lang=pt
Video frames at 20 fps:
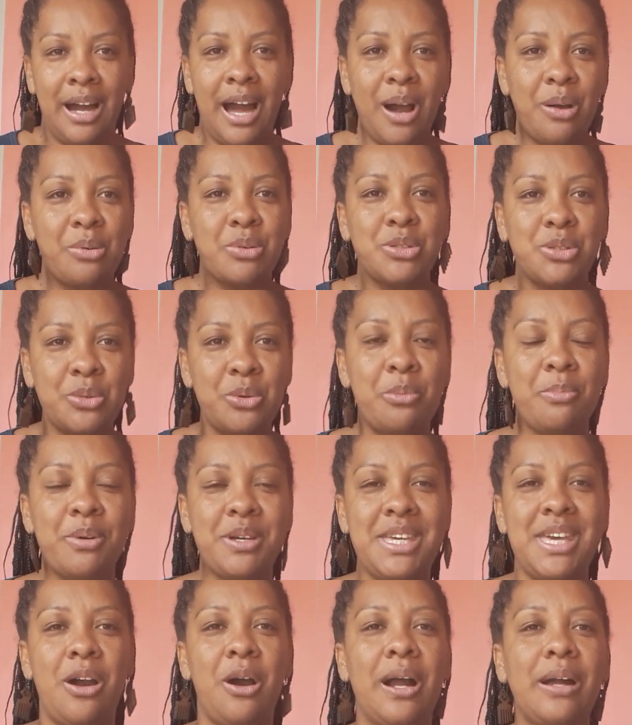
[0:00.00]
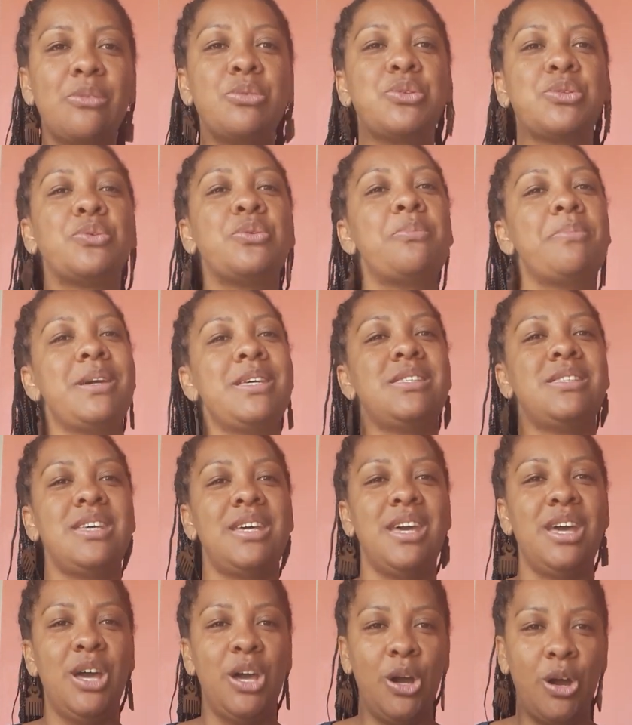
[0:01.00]
Acostumem,
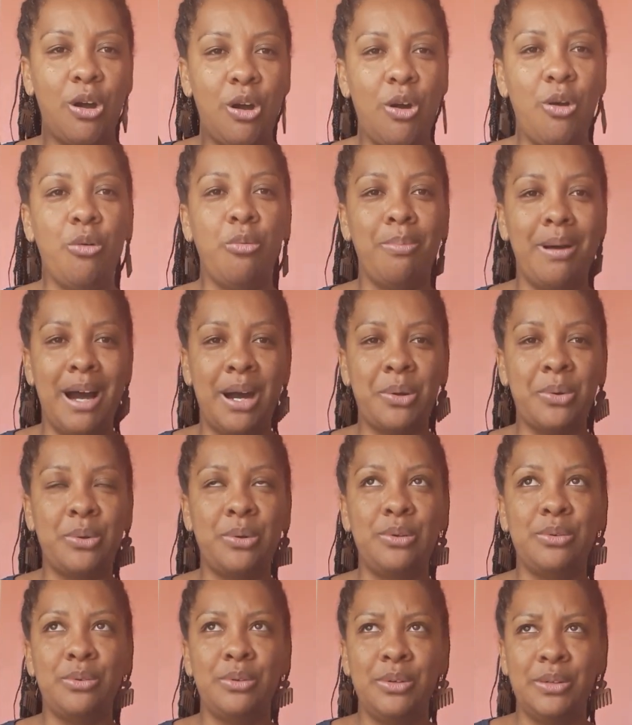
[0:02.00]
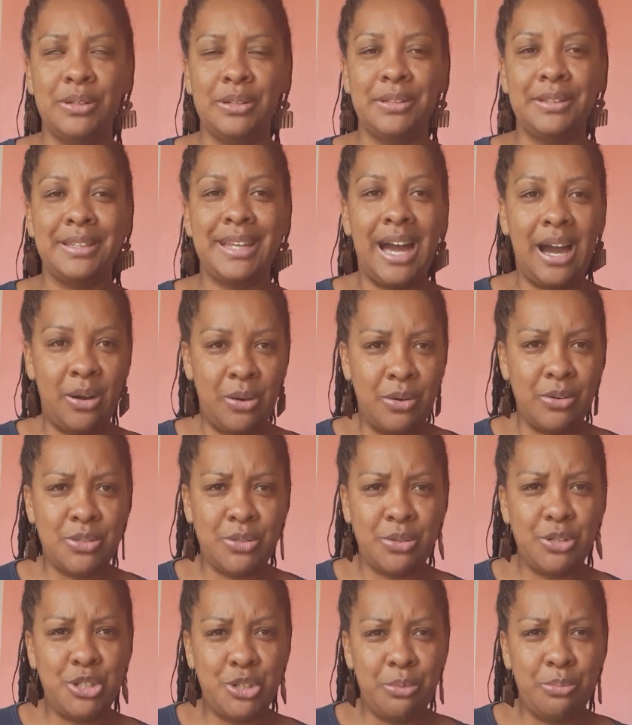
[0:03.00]
acostumem-se com o barulho da
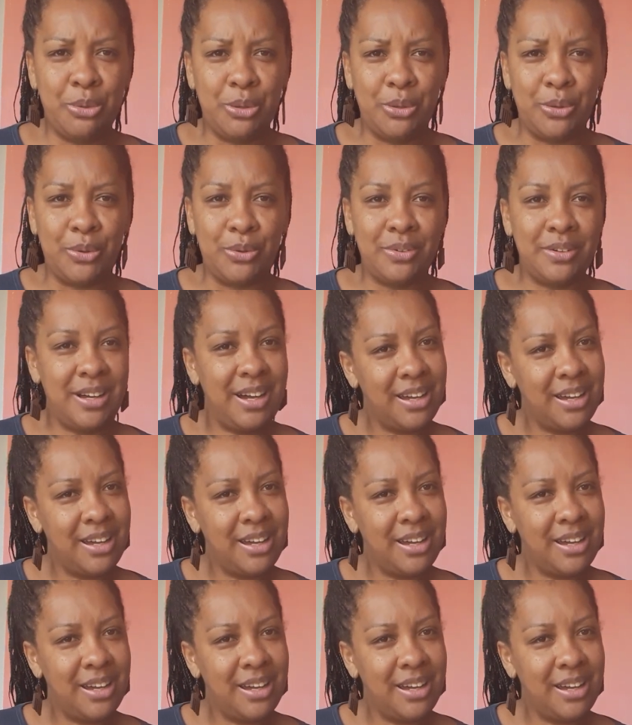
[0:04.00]
roça onde eu moro.